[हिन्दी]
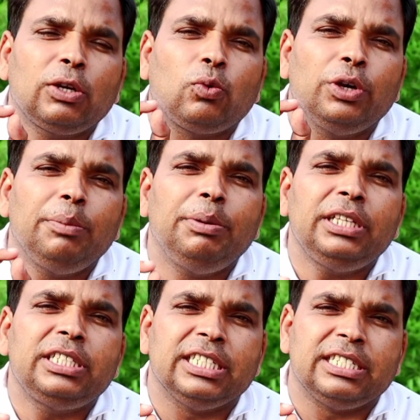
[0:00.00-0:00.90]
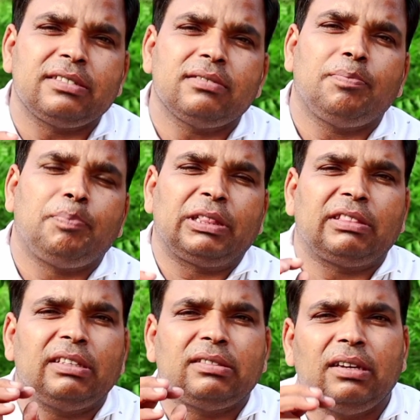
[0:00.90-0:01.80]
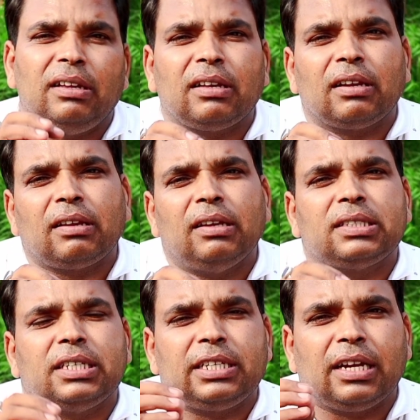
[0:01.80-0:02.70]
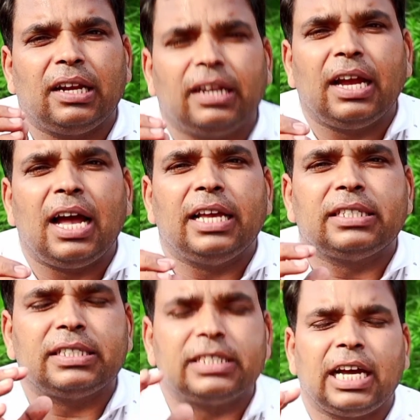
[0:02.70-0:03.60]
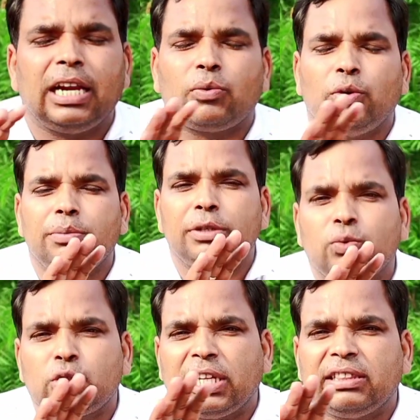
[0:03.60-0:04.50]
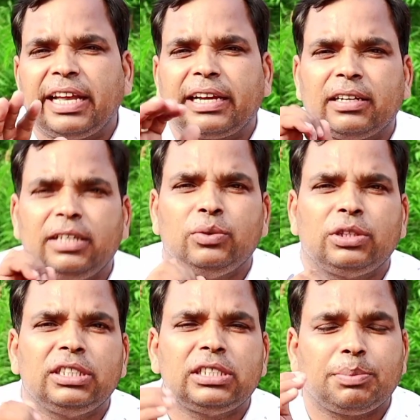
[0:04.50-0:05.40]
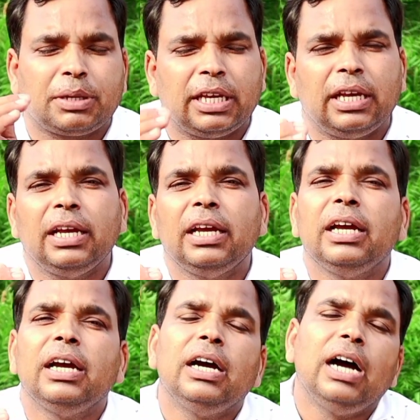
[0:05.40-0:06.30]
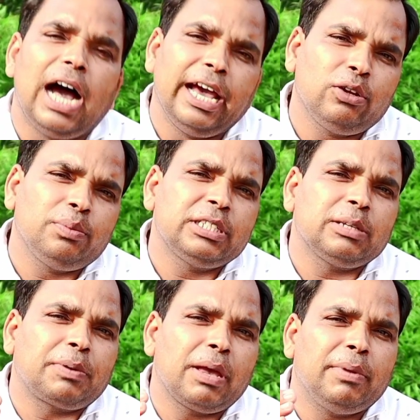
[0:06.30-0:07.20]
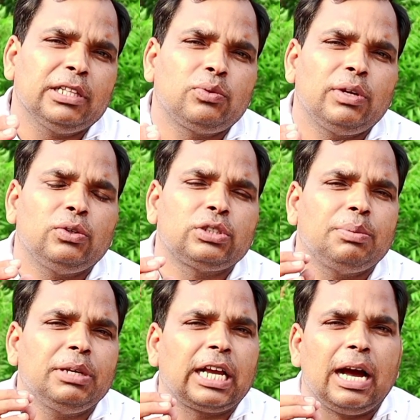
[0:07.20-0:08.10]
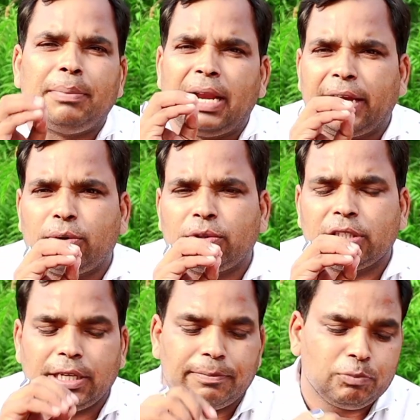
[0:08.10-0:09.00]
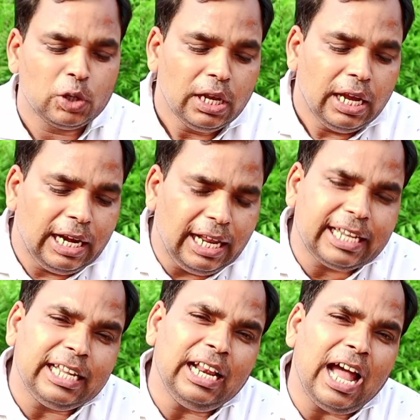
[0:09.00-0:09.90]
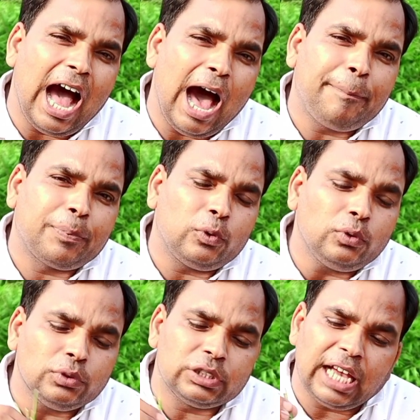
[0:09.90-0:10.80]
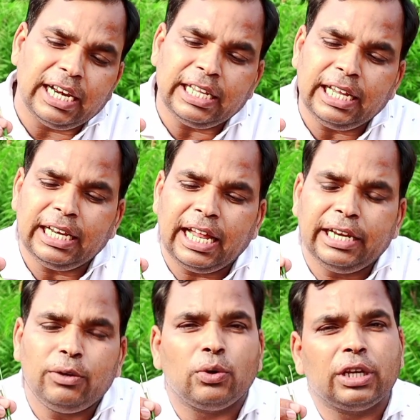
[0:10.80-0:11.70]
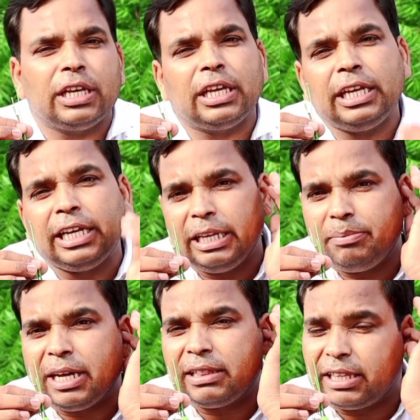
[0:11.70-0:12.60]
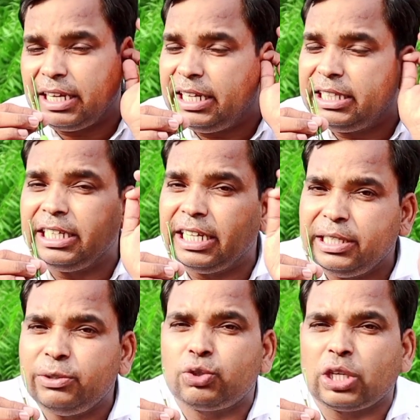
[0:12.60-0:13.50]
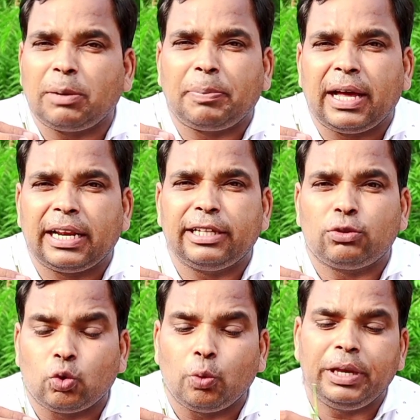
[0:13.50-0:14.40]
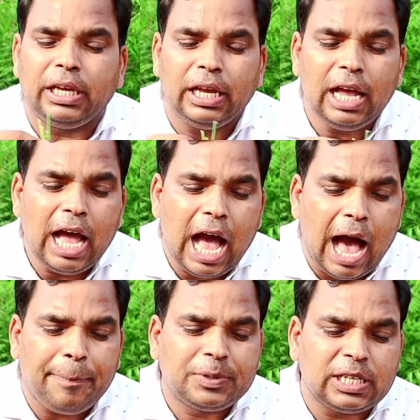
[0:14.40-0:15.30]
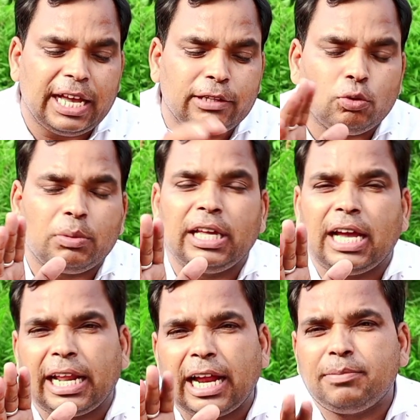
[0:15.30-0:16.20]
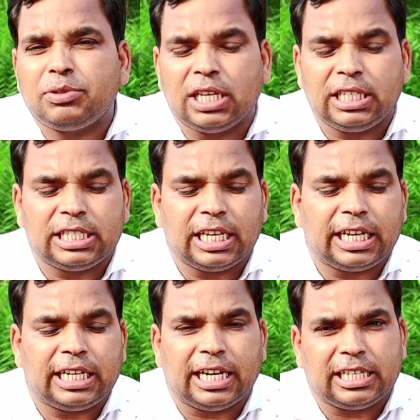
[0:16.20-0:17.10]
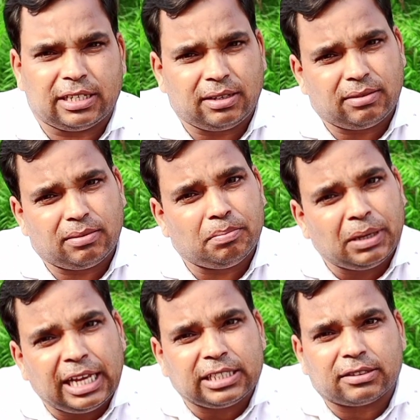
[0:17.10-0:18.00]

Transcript: की कोई भी चीज़ पत्ते से लेकर के इसकी टहनियाँ इसकी छाल कोई भी नुकसानदायक नहीं होती सबके आयुर्वेद में सबके महत्व हैं और सभी काम लायक होते हैं लेकिन आपको जान के हैरानी होगी कि नीम का तेल यदि नहीं यूज कर पा रहे तो भी आप चाहें तो बड़े आराम से इससे कीटनाशक बना